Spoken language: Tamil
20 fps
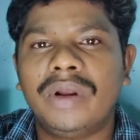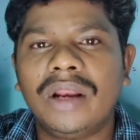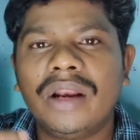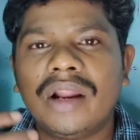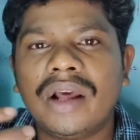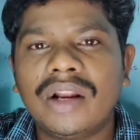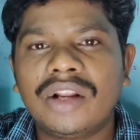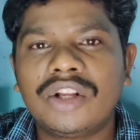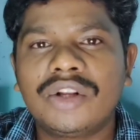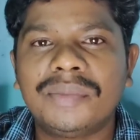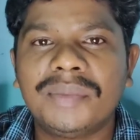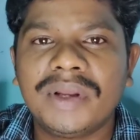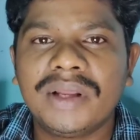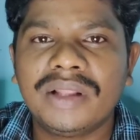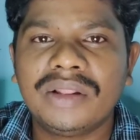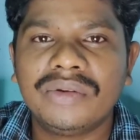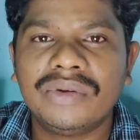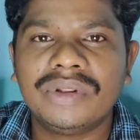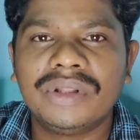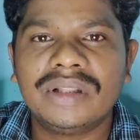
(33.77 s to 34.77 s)
எல்லாருக்குமே
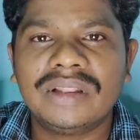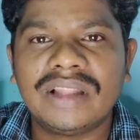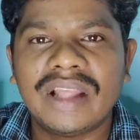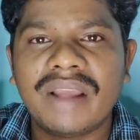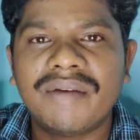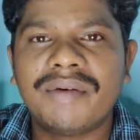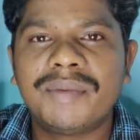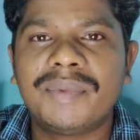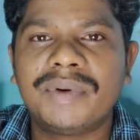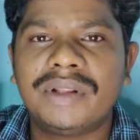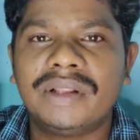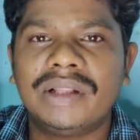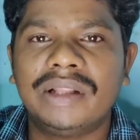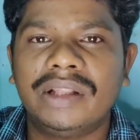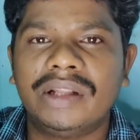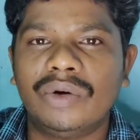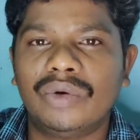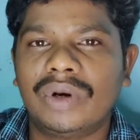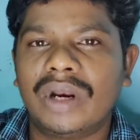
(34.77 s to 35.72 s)
இது வந்து தேவைப்படுது இது